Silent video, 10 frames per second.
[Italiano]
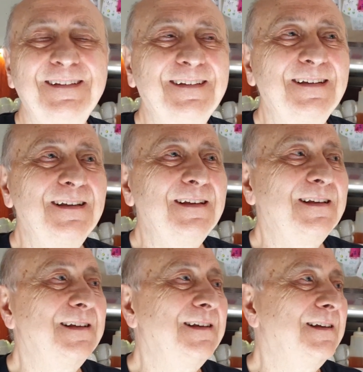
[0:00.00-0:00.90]
a
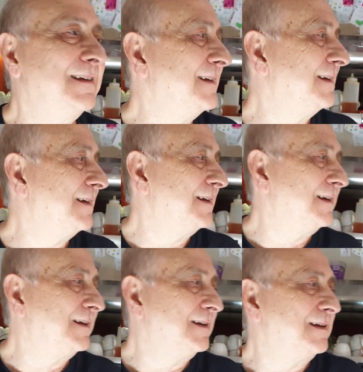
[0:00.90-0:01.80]
Natale anche non c'è
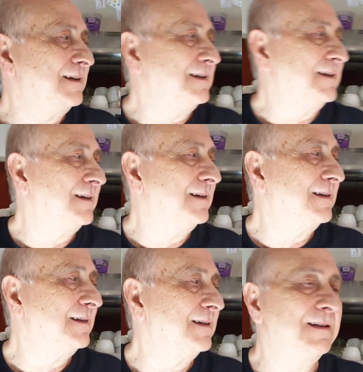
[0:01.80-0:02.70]
mai una
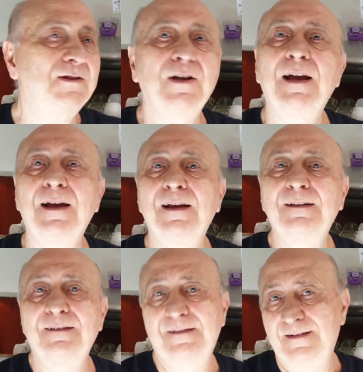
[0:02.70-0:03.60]
luce, sono cinque
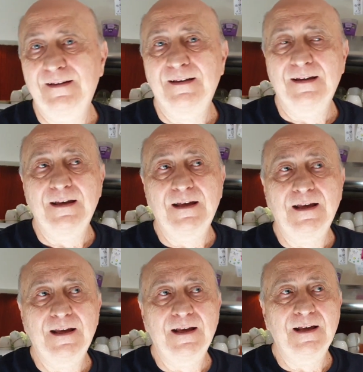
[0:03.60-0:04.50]
anni che siamo qui,
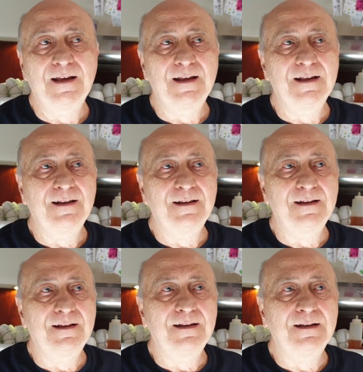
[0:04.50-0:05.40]
non c'è stata
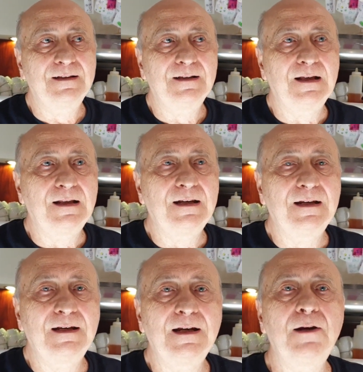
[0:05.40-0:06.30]
mai messa una
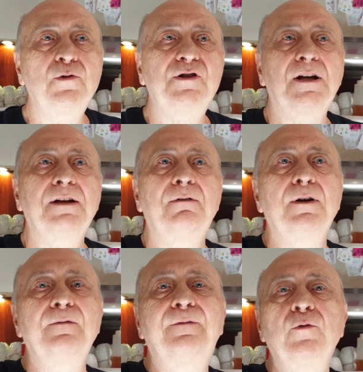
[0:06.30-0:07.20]
luce. Le luci arrivano
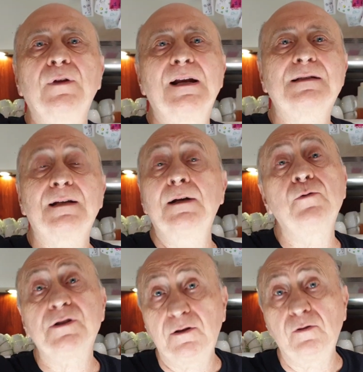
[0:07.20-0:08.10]
in fondo alla strada, le
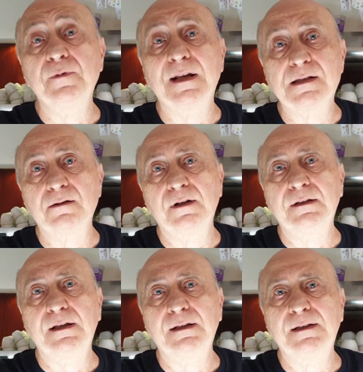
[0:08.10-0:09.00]
luci di illuminazione
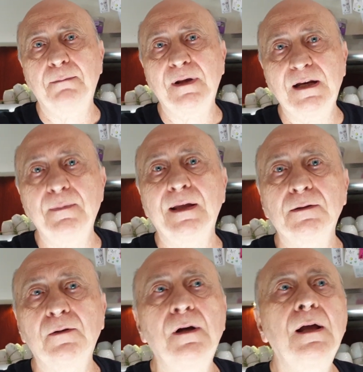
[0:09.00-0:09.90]
di, di
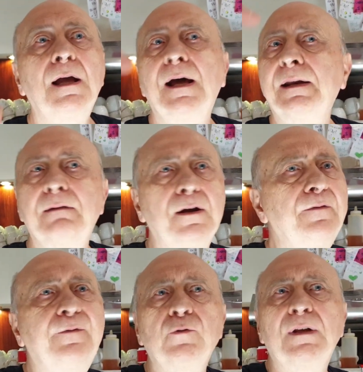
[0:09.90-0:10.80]
abbellimento arrivano in
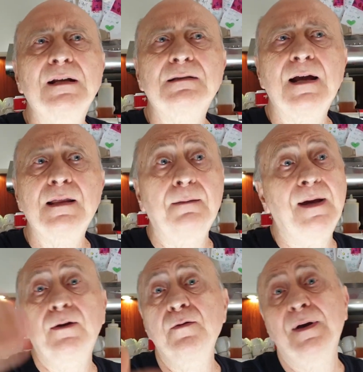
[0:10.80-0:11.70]
fondo alla strada, ma
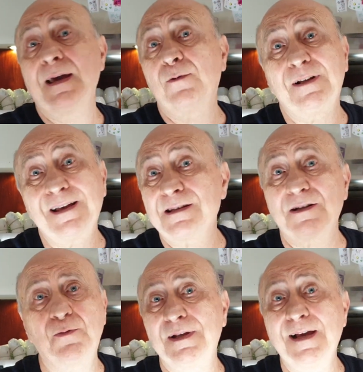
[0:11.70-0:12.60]
noi paghiamo le tasse
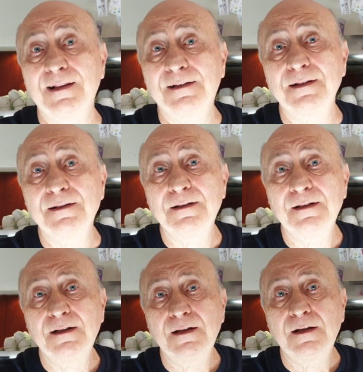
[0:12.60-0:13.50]
come gli altri.
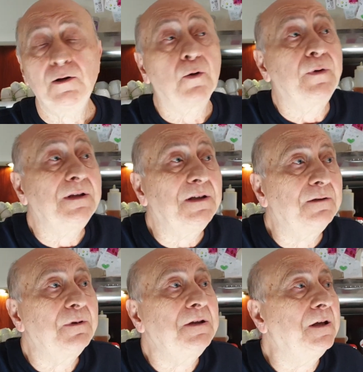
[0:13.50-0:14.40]
Certo. Quindi,
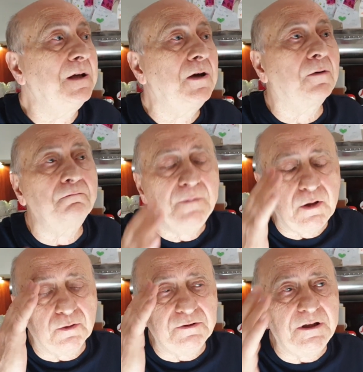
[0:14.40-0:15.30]
quindi io, io,
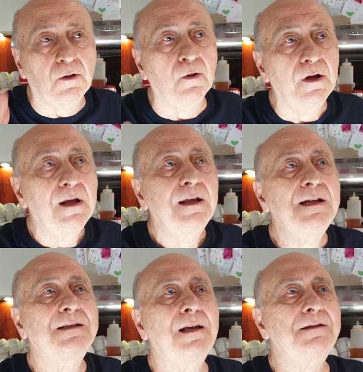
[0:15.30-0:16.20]
non dico
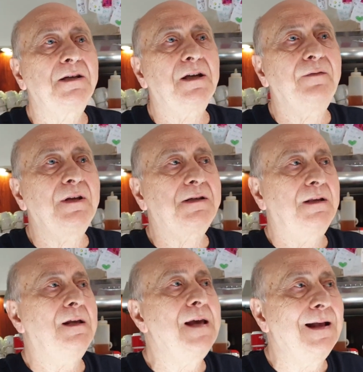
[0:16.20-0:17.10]
gli stessi servizi
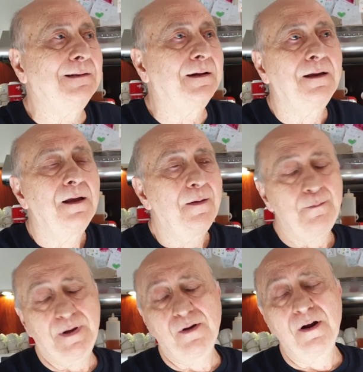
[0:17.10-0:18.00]
degli altri,
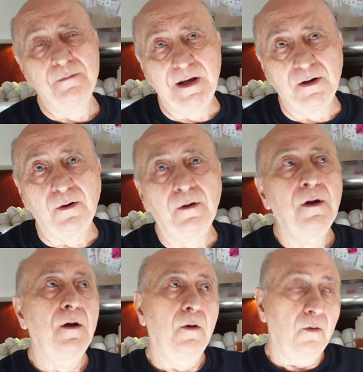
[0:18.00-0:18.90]
però almeno
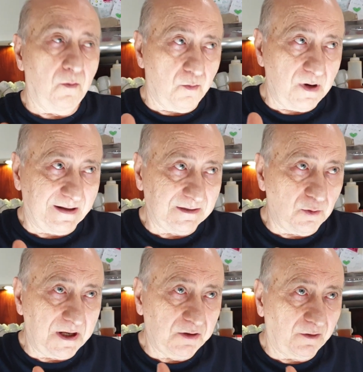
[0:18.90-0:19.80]
una,
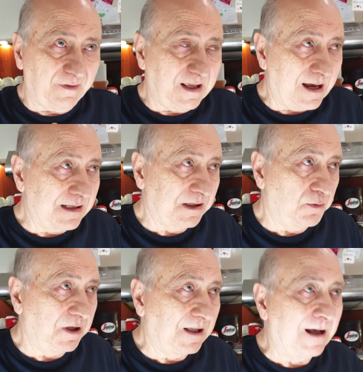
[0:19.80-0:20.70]
una sorveglianza
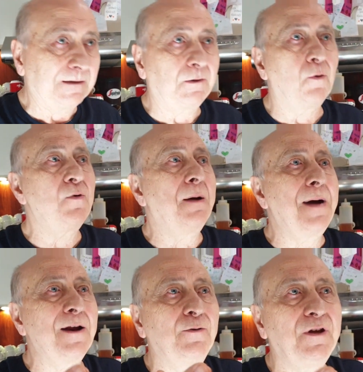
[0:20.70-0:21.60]
ogni tanto, una
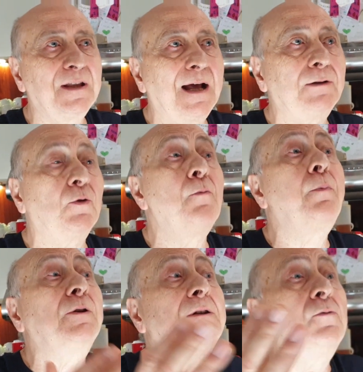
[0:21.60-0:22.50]
mano ogni tanto, un
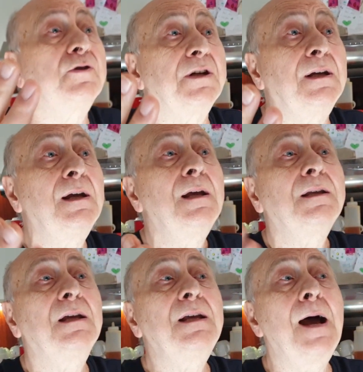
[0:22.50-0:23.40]
po' di luce.
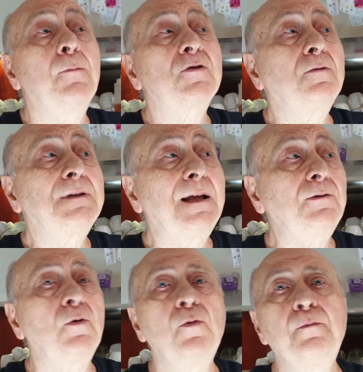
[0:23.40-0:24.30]
Chiediamo
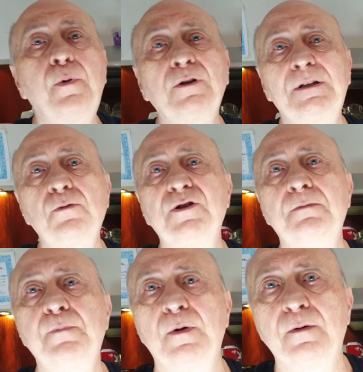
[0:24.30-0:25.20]
soltanto un po' di luce
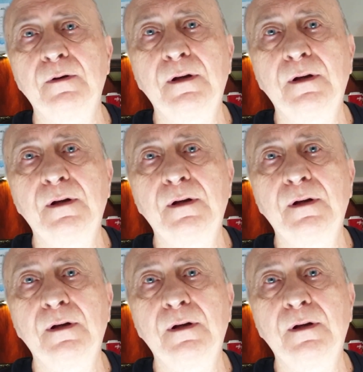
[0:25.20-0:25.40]
in più.